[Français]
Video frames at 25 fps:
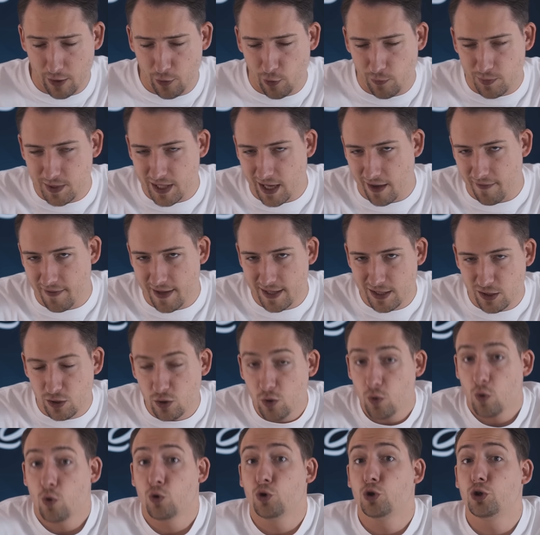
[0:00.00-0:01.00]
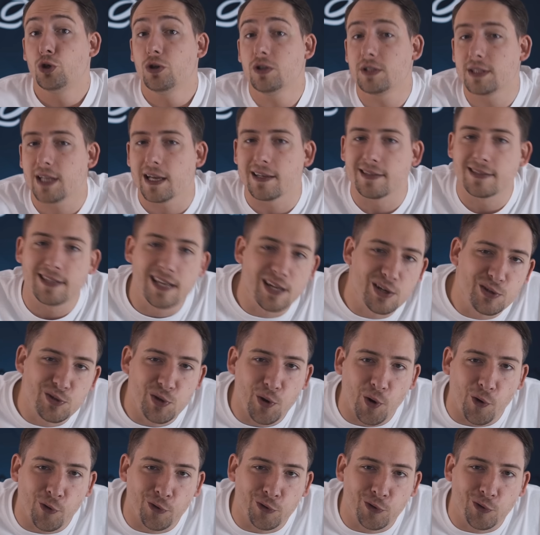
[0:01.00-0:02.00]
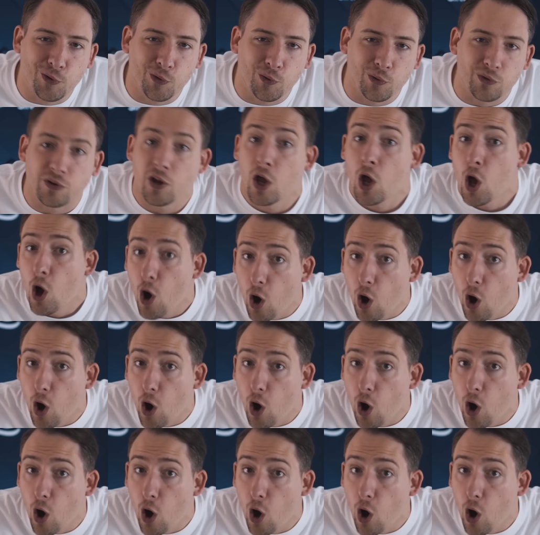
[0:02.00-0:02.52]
d'observation jusqu'à ce qu'il se rende compte